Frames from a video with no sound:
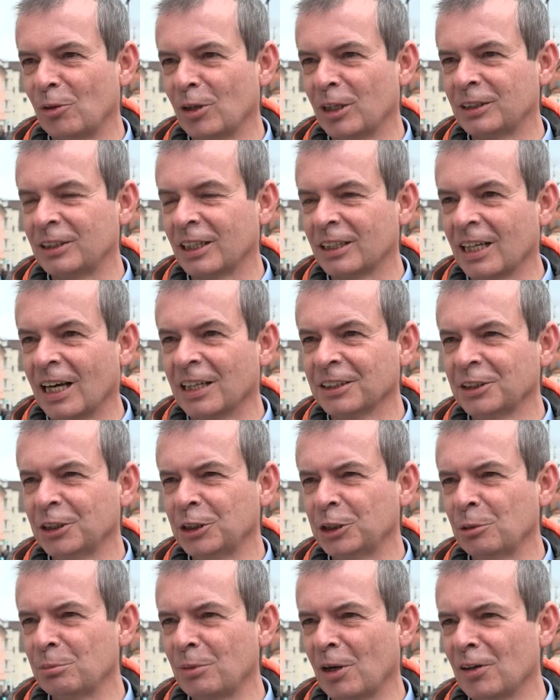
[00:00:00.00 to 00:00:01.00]
Mal der
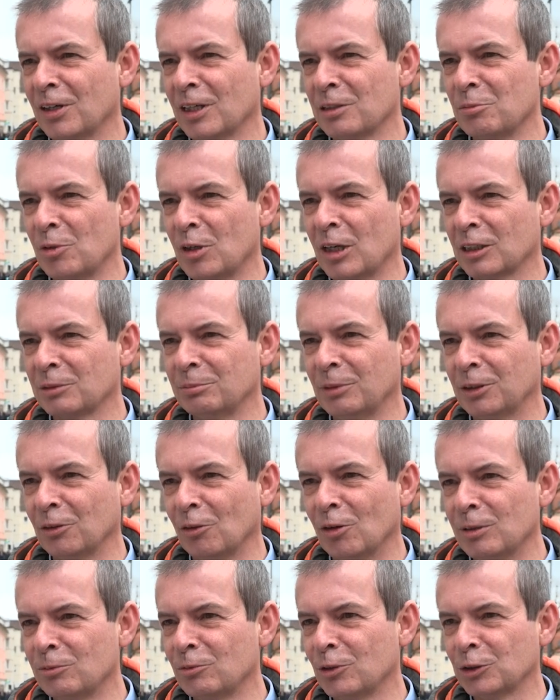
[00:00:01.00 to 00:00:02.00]
klassische Bauernmarkt mit
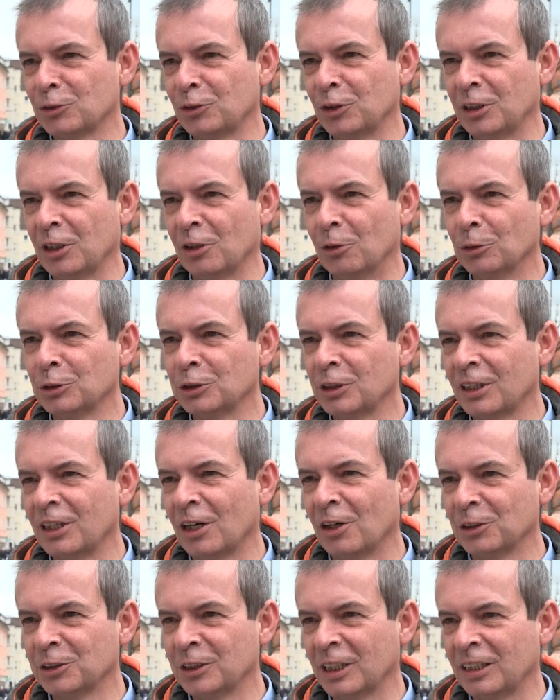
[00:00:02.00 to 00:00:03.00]
allem, was für die
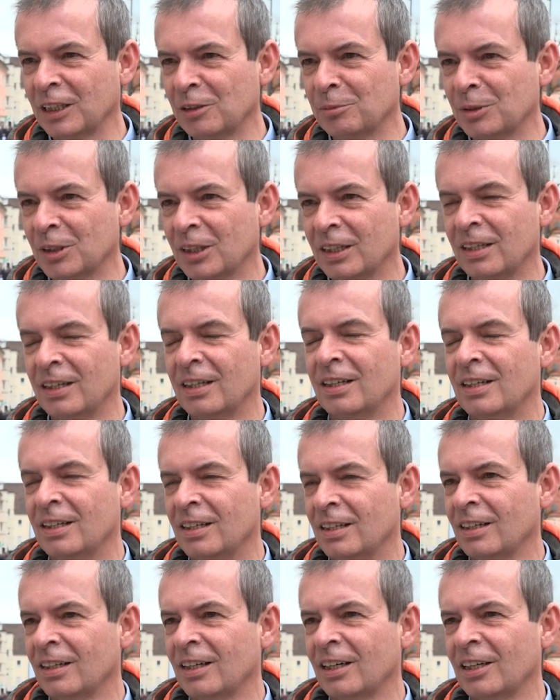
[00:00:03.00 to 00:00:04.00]
Osterjause gibt.
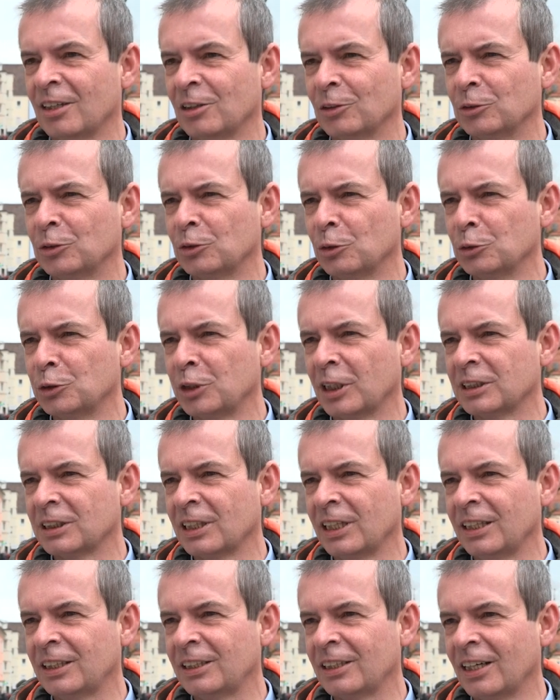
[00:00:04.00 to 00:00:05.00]
Äh, und
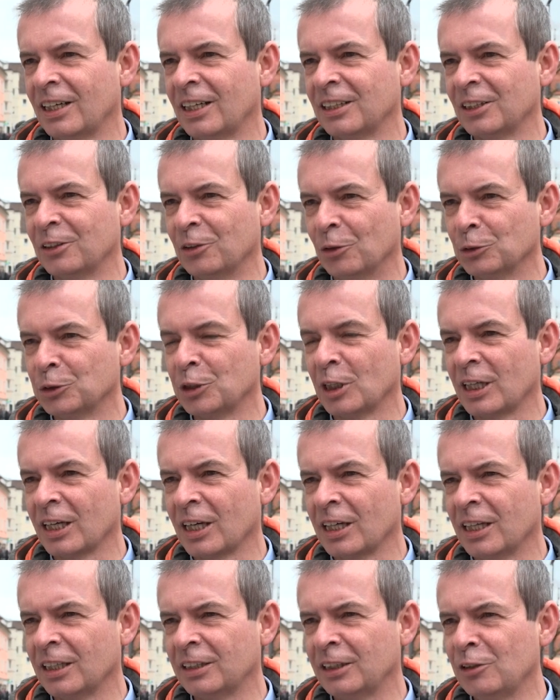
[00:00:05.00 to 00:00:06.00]
zusätzlich den
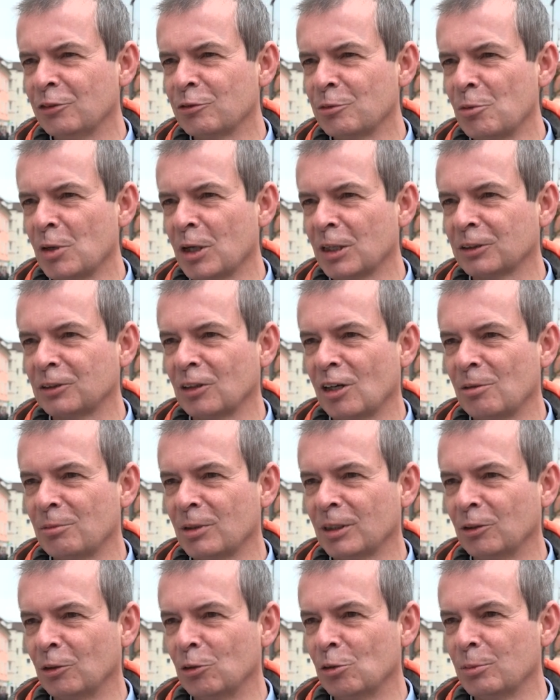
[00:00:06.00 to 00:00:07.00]
Osterkreativmarkt, da haben wir
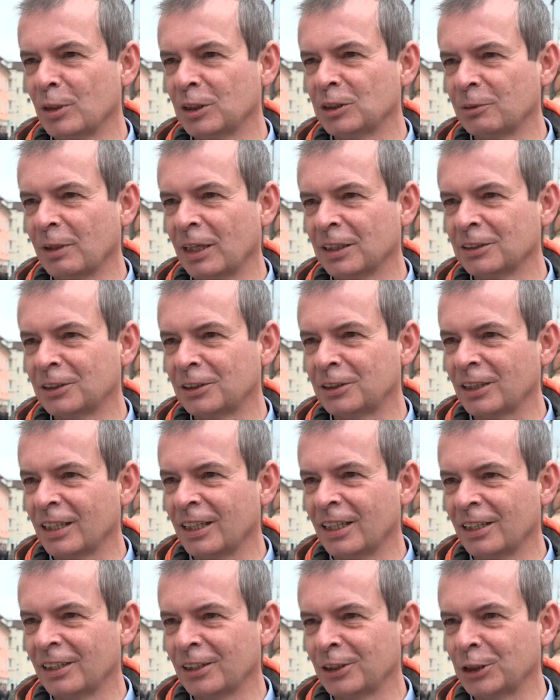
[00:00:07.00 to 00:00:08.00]
noch nochmal 20
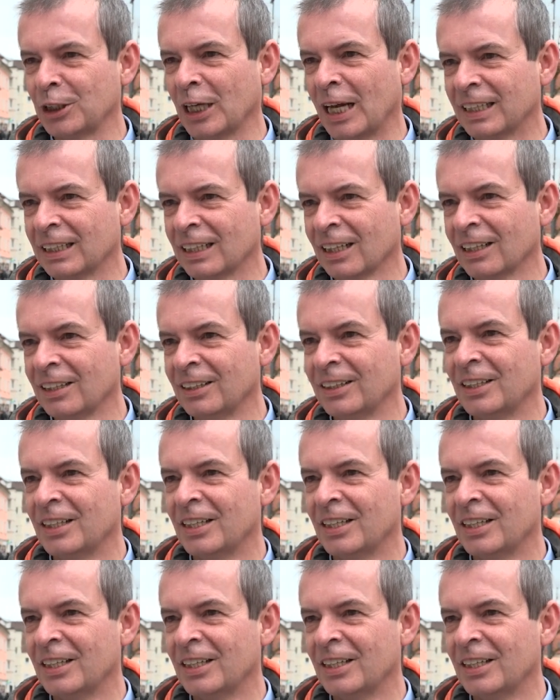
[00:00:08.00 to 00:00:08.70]
Standel